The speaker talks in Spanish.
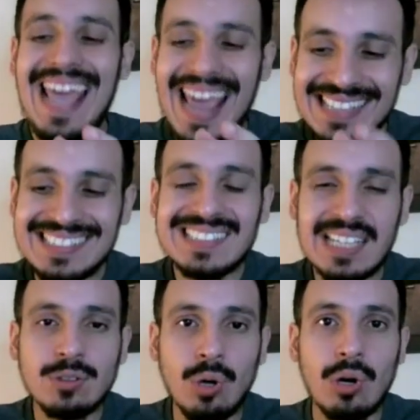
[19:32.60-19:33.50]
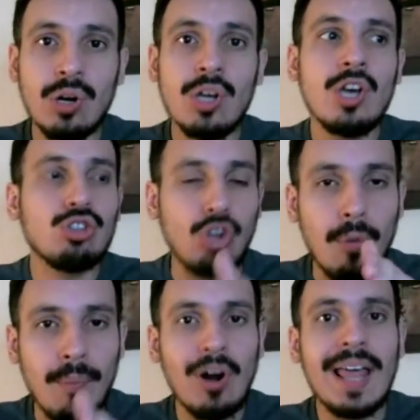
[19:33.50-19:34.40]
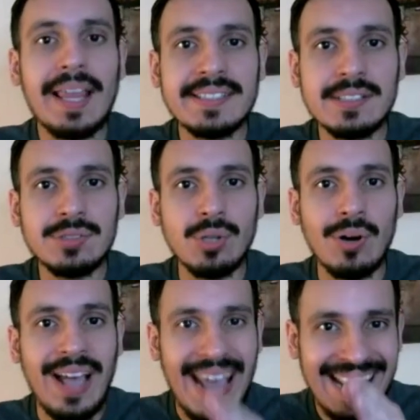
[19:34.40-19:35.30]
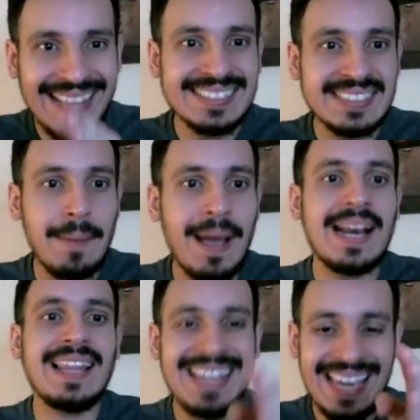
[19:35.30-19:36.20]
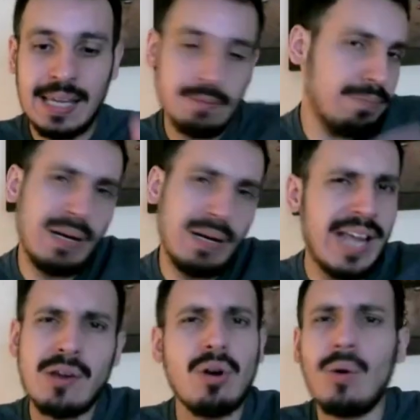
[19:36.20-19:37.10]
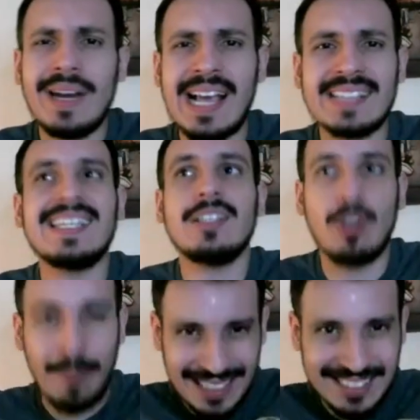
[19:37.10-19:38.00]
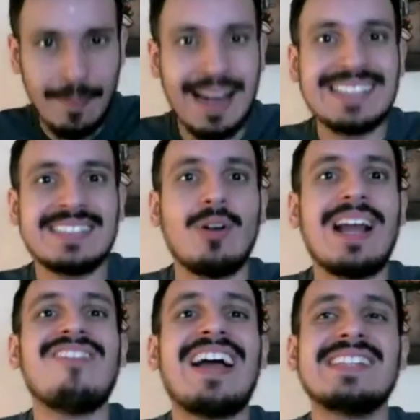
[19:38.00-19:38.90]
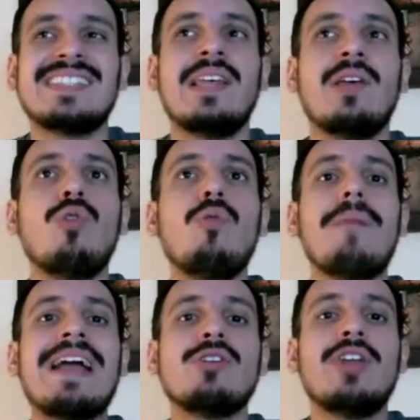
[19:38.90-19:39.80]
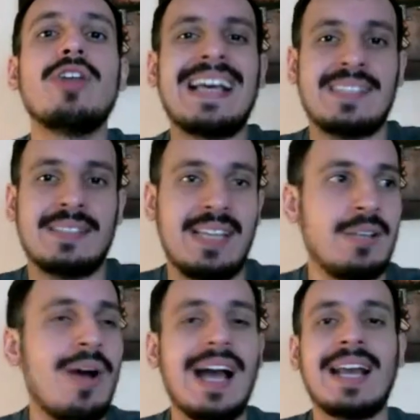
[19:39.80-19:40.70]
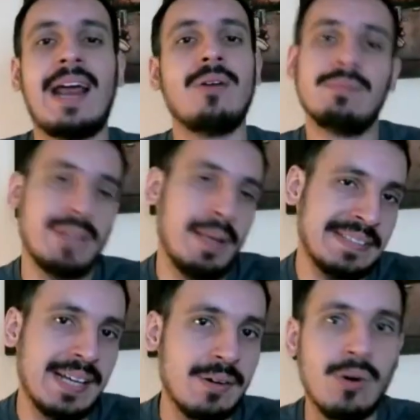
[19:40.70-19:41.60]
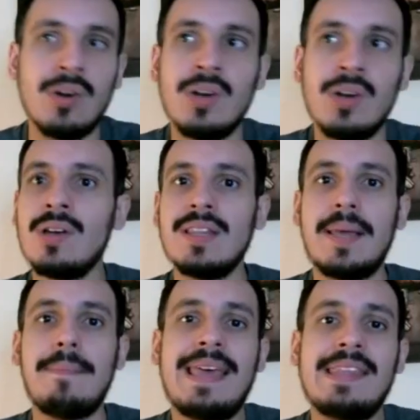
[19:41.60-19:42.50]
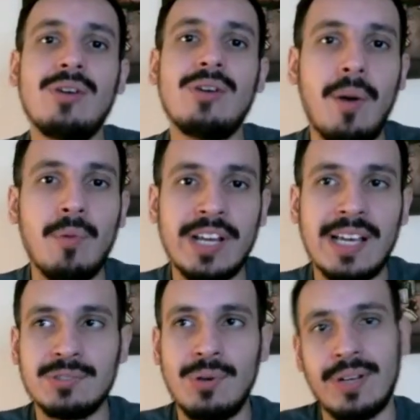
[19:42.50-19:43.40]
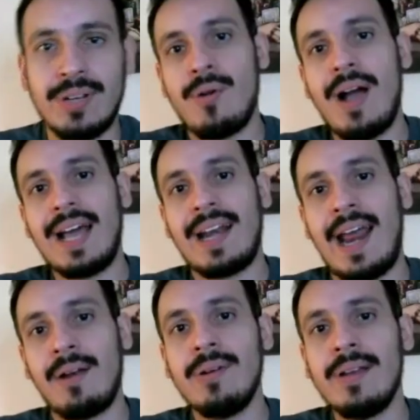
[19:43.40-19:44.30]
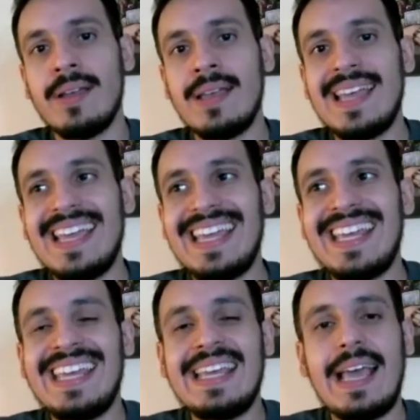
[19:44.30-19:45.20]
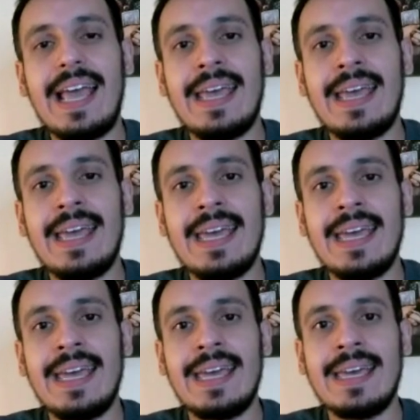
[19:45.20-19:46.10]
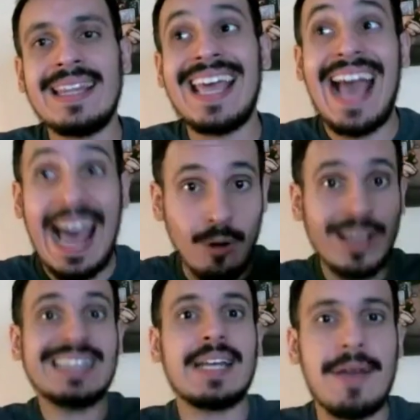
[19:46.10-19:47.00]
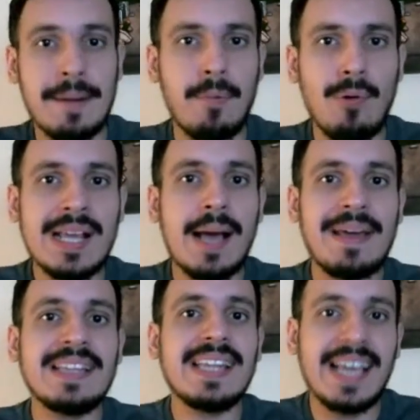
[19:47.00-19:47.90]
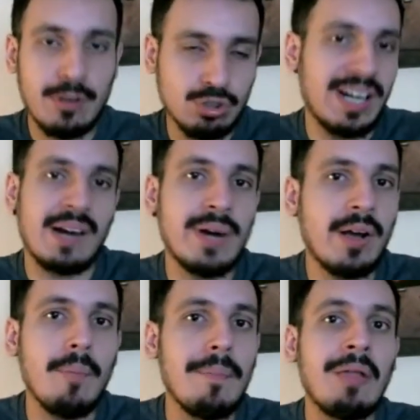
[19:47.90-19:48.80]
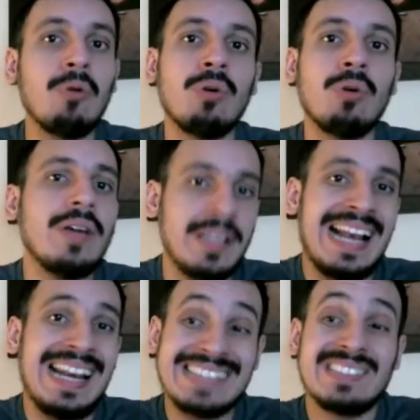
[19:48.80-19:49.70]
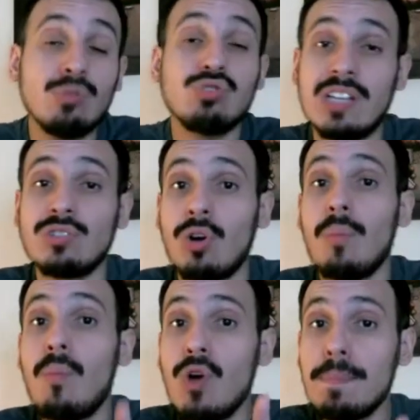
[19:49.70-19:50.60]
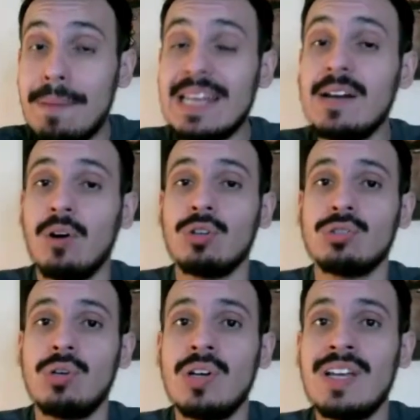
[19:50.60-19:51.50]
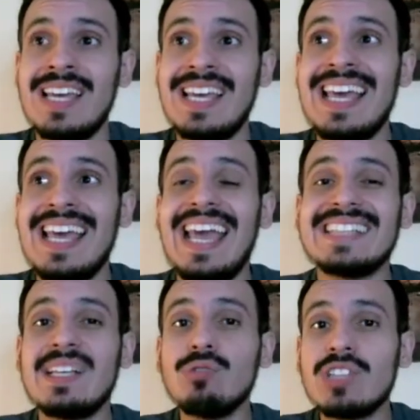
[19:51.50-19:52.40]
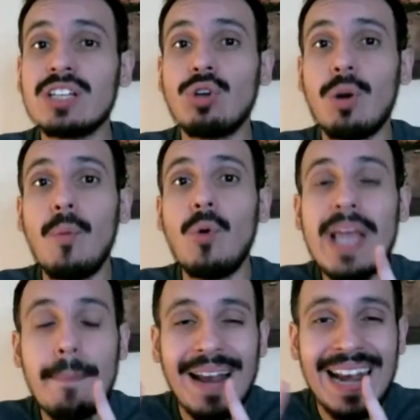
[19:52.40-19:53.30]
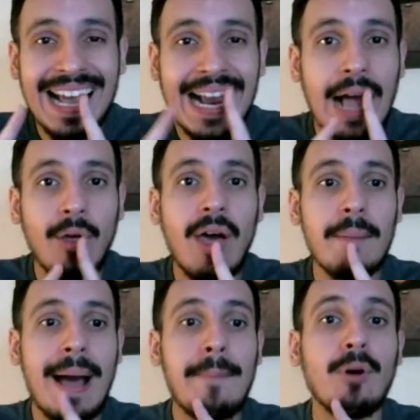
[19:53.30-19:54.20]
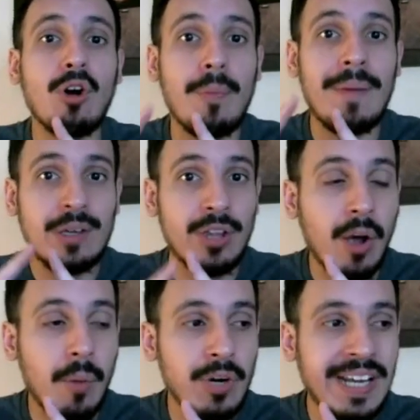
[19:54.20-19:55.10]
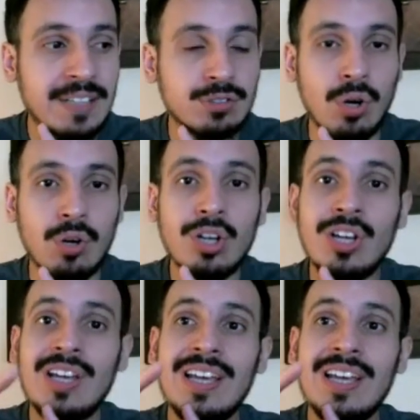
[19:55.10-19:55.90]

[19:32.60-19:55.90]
Ese sector tomó la decisión esta semana de, bueno, ya ellos lo venían haciendo, pero esta semana hicieron el, se dieron un baño de masas. Ellos agarraron, de masas no, de medios de comunicación. Ellos agarraron y eh, dejaron entrever públicamente que ellos se reúnen con Maduro y tal. Ese es un sector muy peligroso, ese es un sector muy apalancado además por los medios de comunicación